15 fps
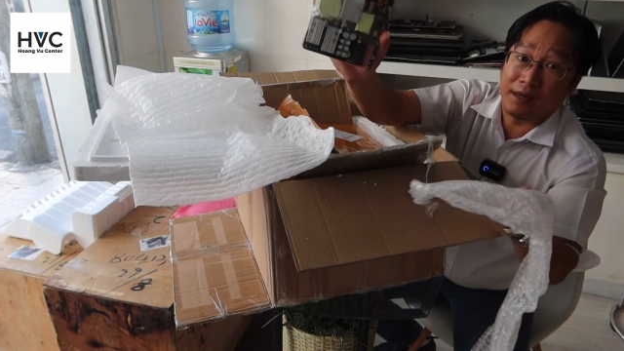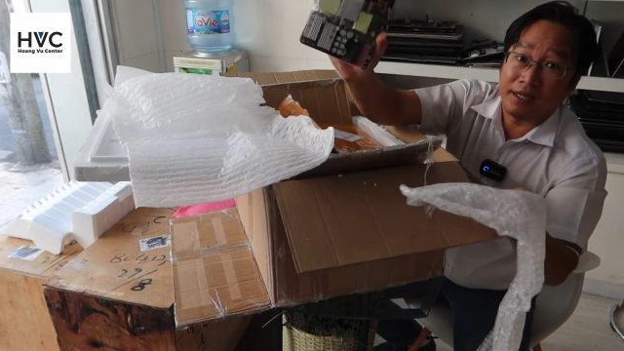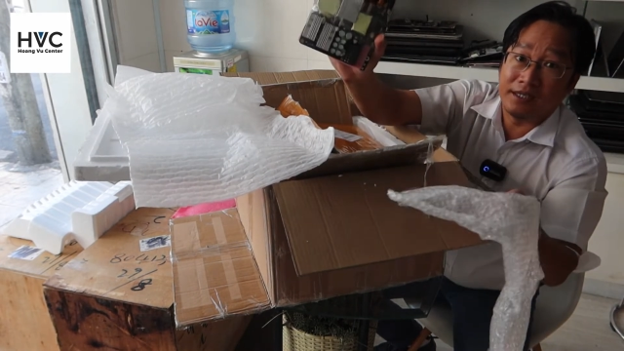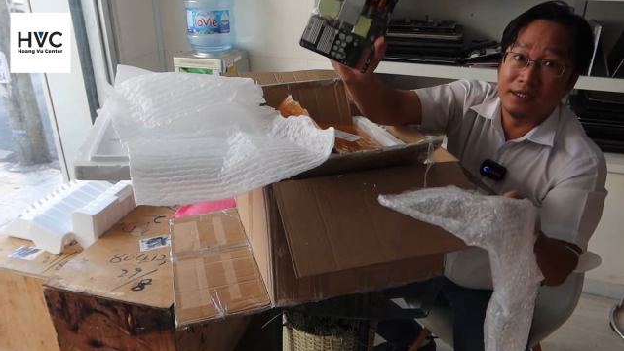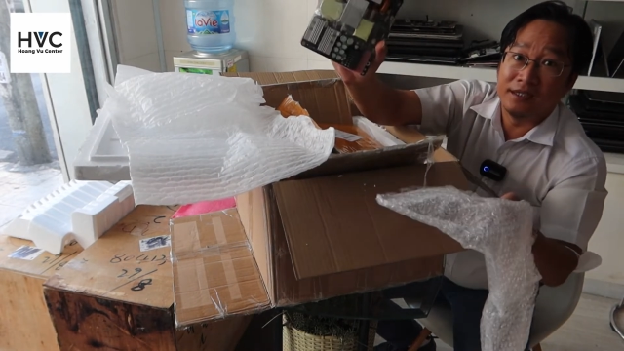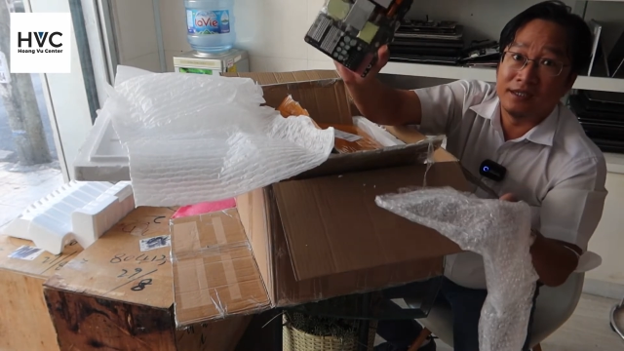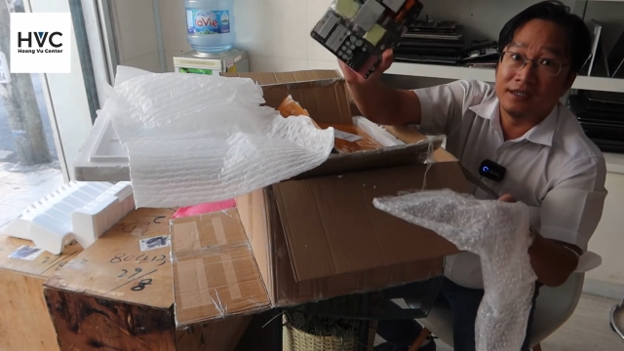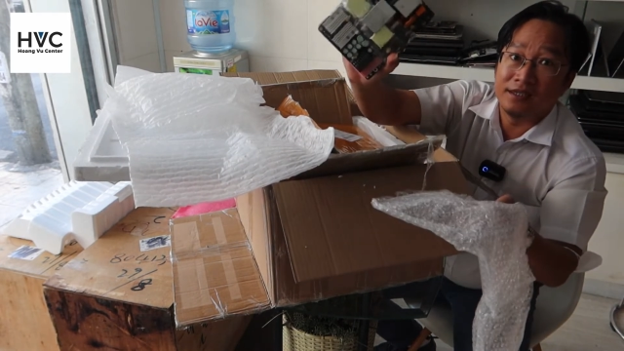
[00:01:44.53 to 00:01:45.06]
bảy
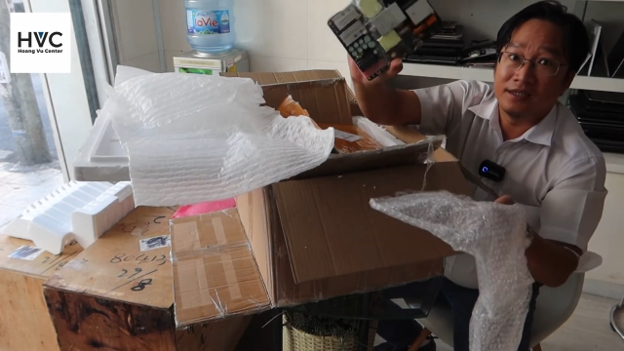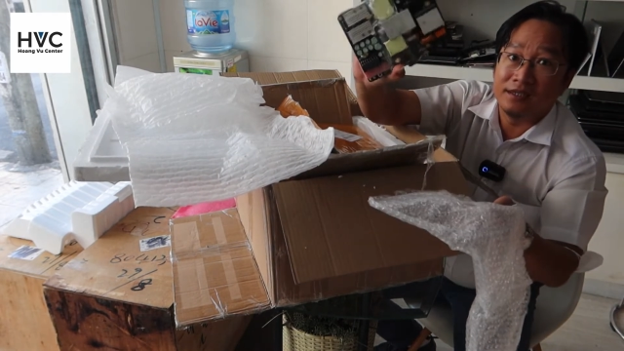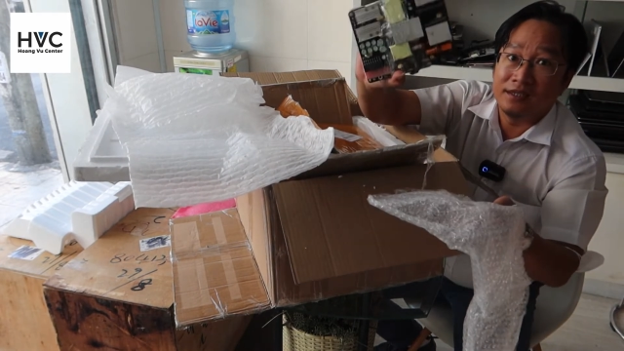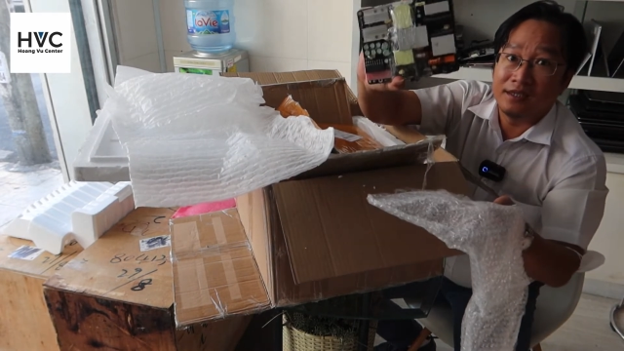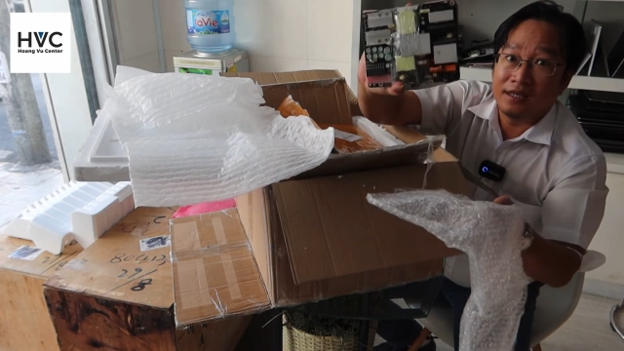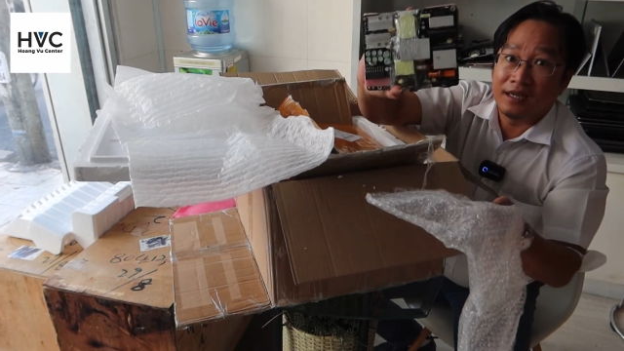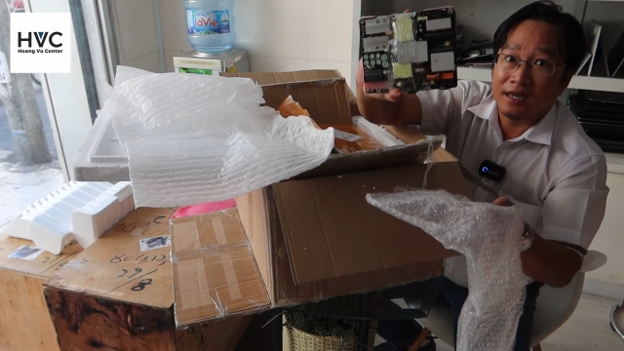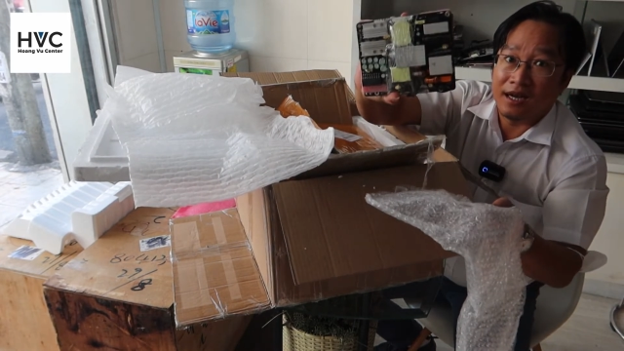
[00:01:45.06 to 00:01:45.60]
inch
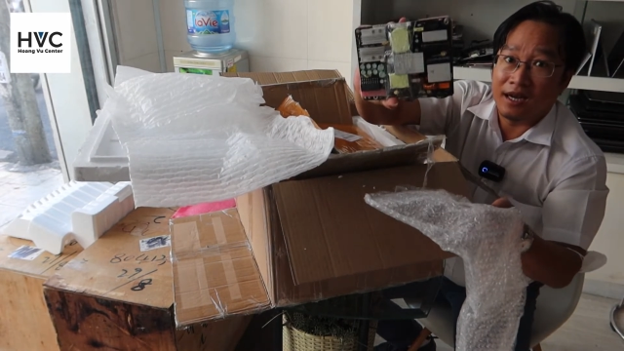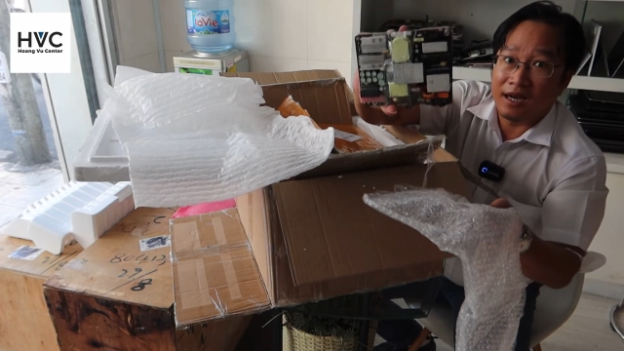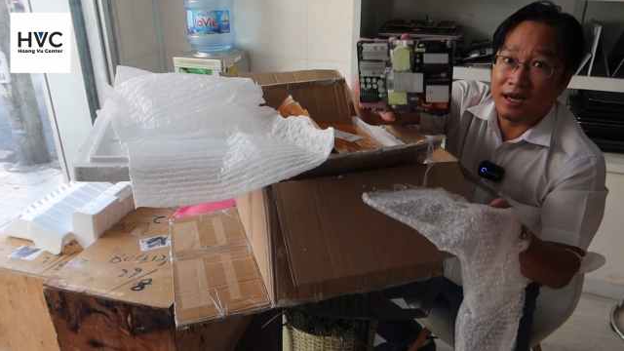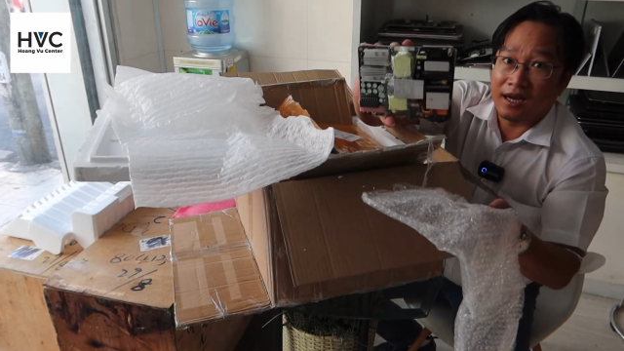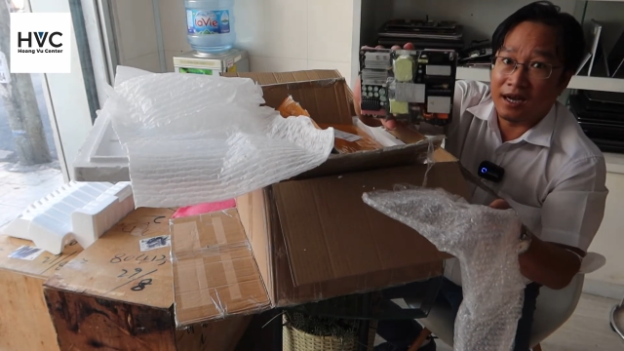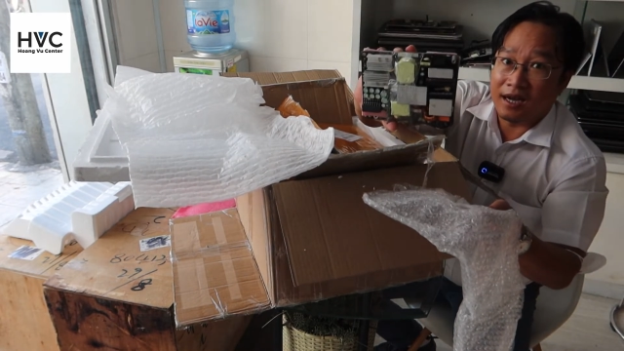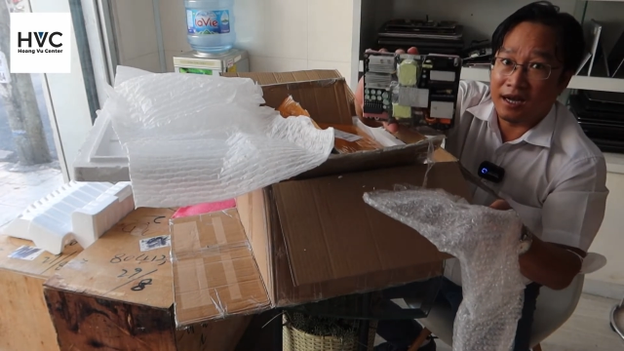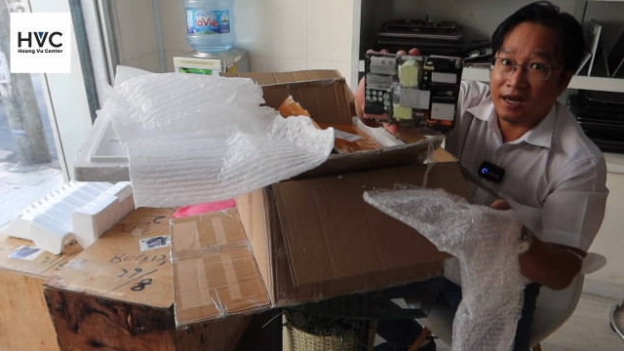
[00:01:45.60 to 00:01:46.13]

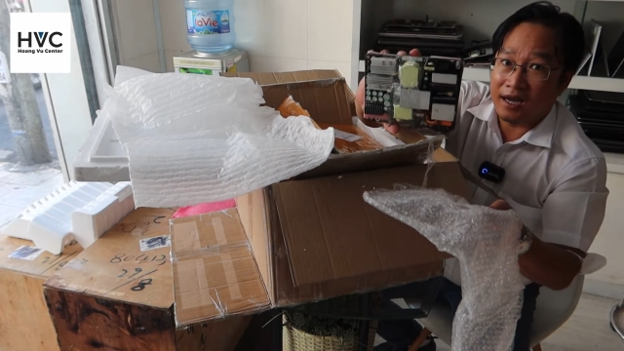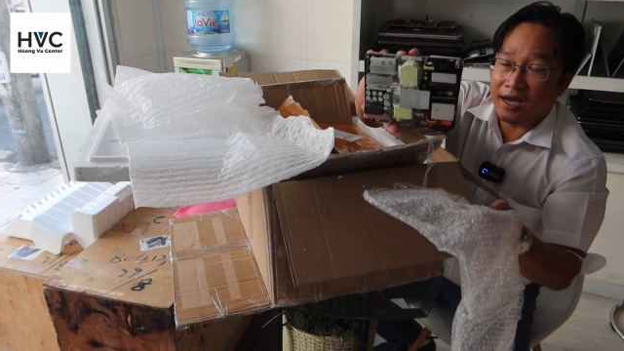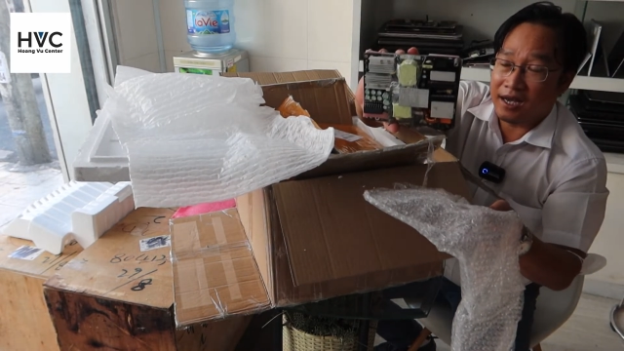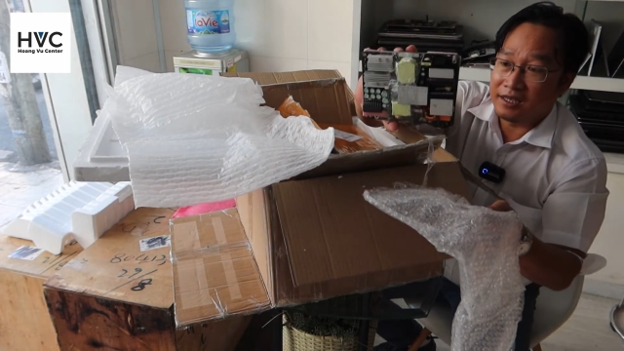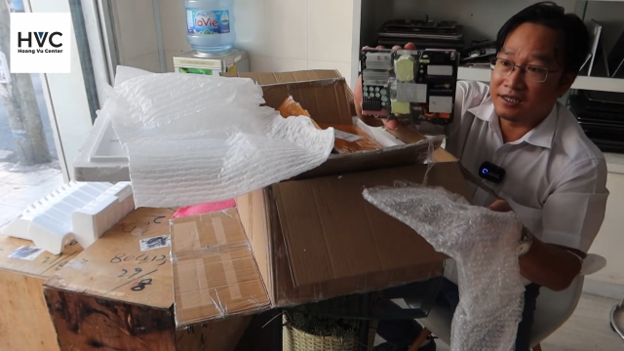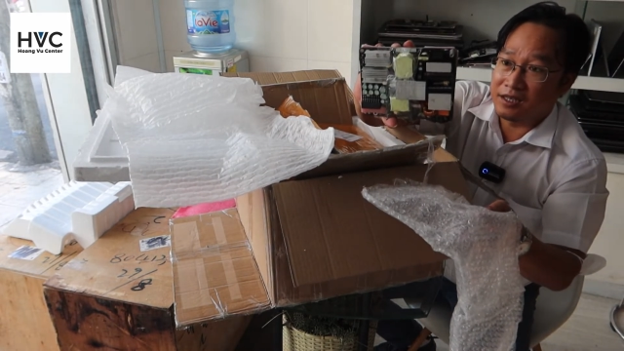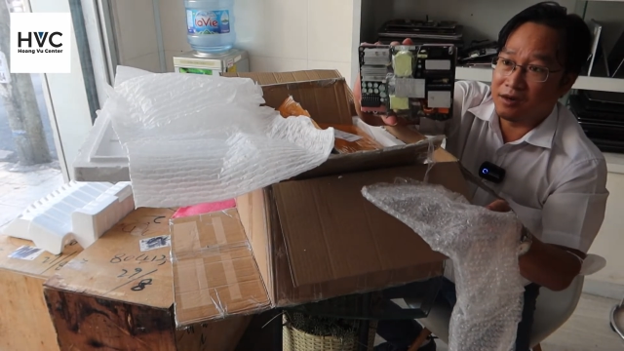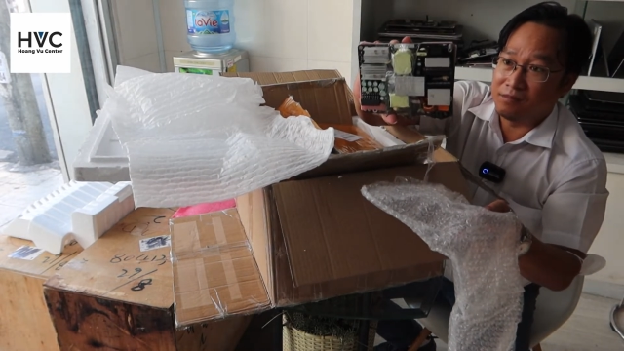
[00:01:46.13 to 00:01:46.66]
à,
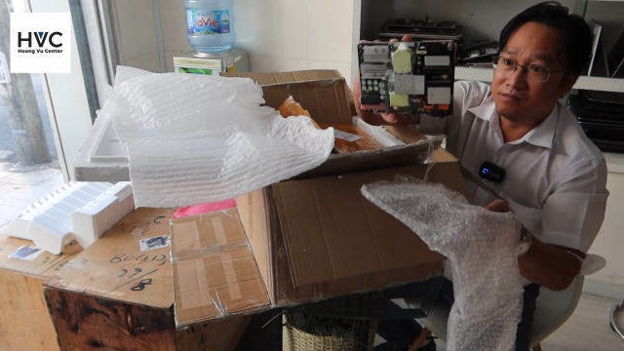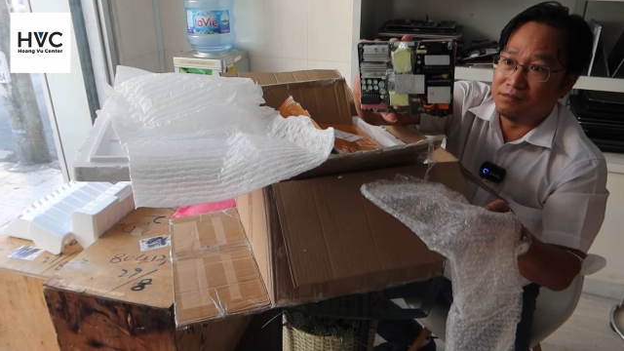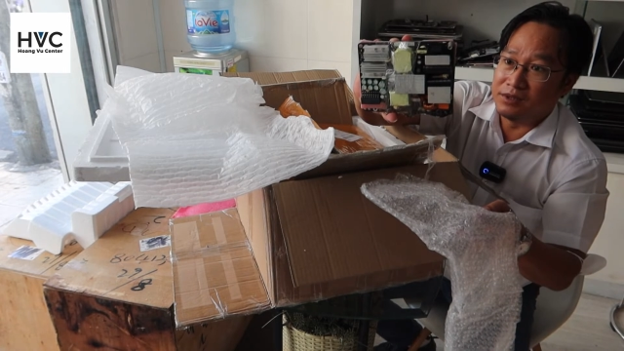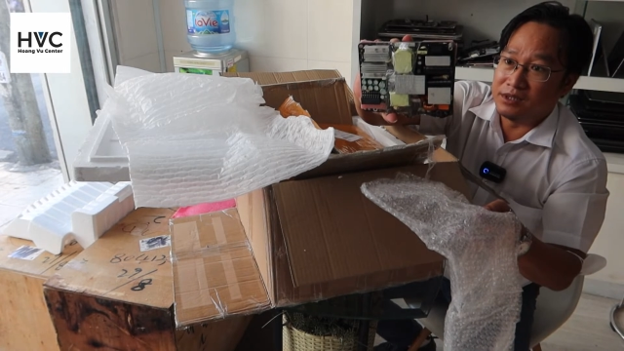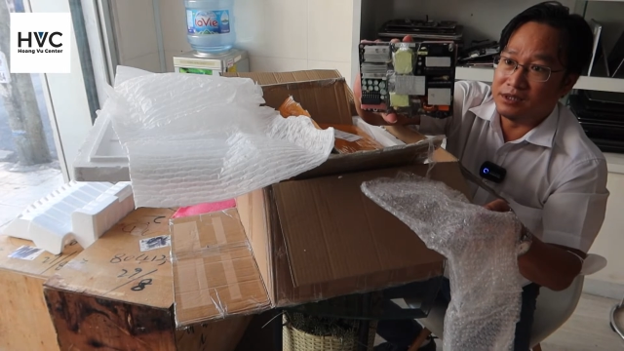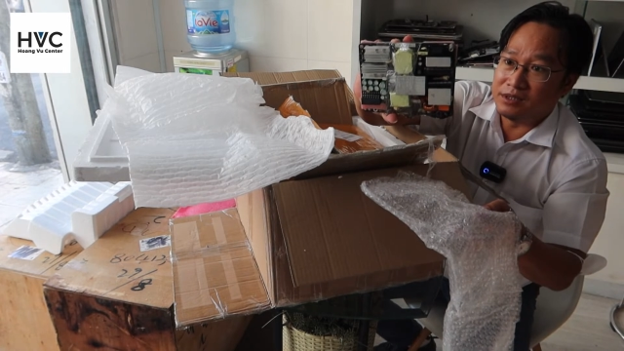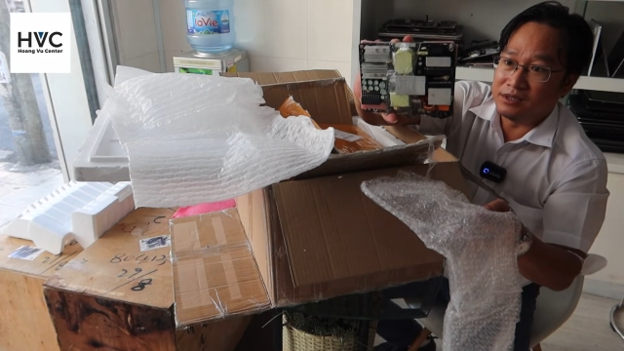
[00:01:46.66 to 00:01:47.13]
hai không một